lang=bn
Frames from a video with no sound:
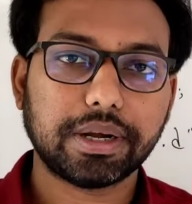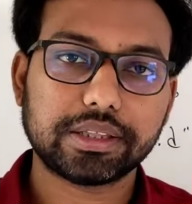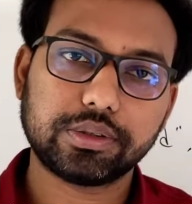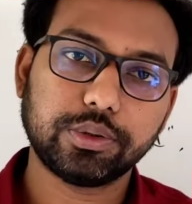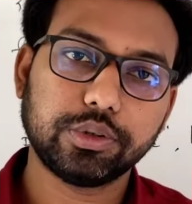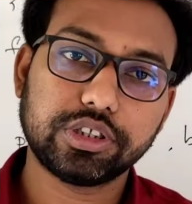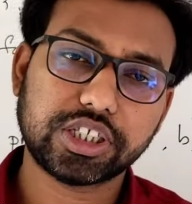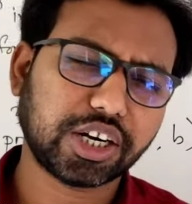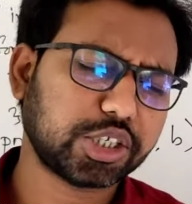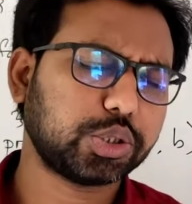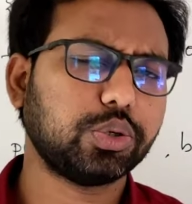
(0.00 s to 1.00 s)
মাত্র
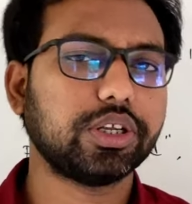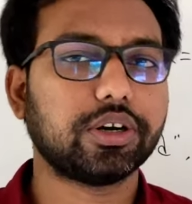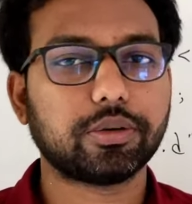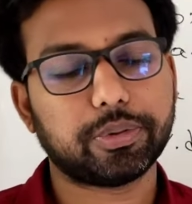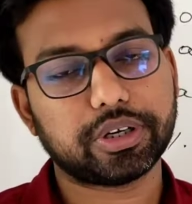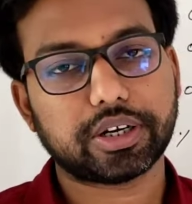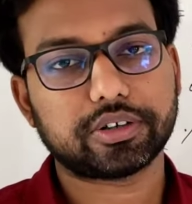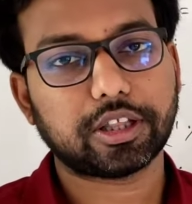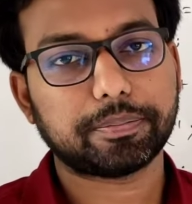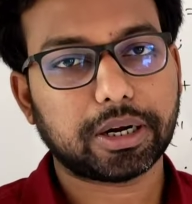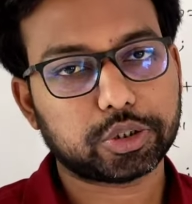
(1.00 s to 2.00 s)
চারশো নিরানব্বই টাকা
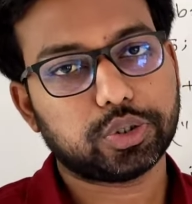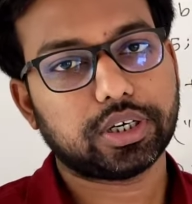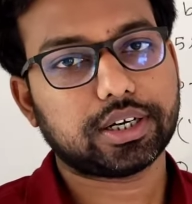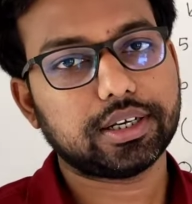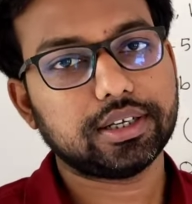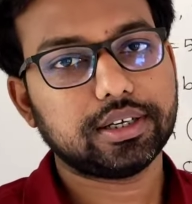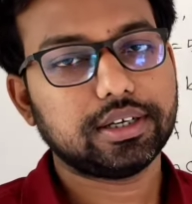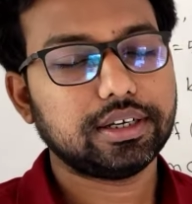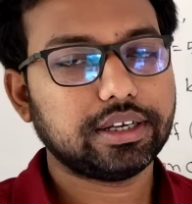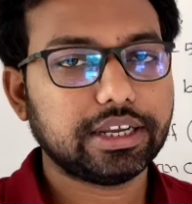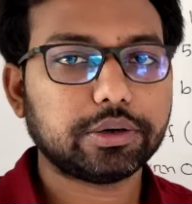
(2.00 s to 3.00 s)
অর্থাৎ পাঁচশো টাকায়
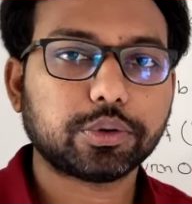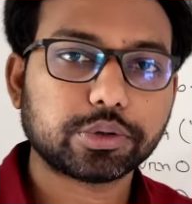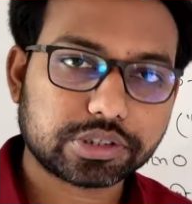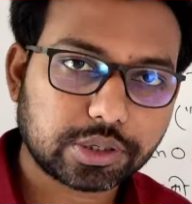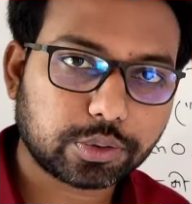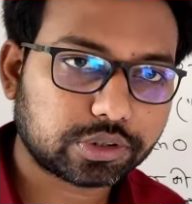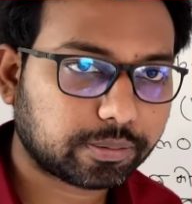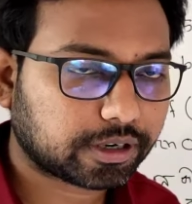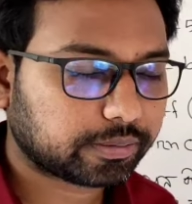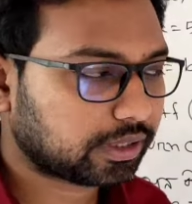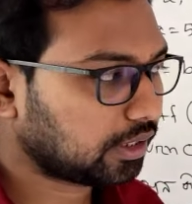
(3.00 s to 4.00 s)
এই কোর্সটি করতে
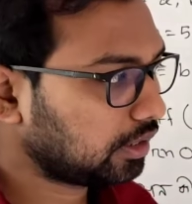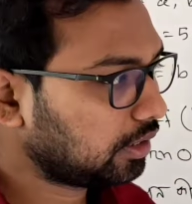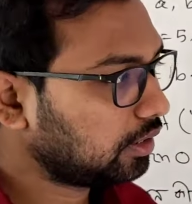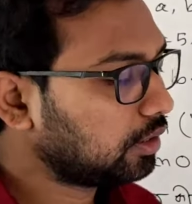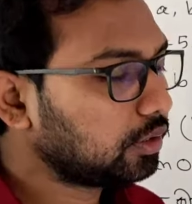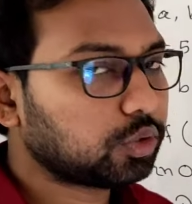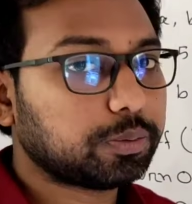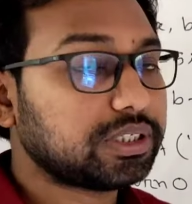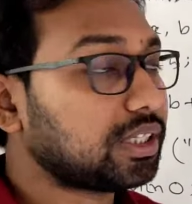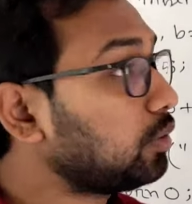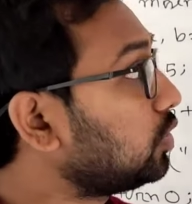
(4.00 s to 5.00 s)
পারবে তো
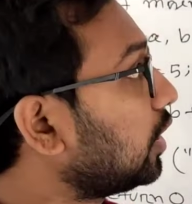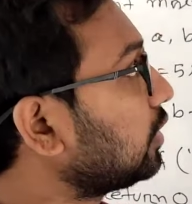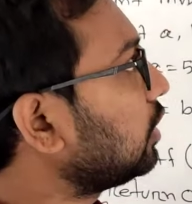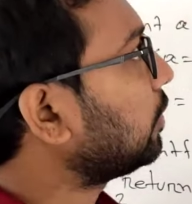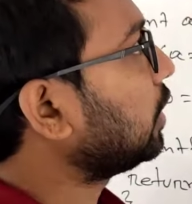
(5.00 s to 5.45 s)
বিস্তারিত জানতে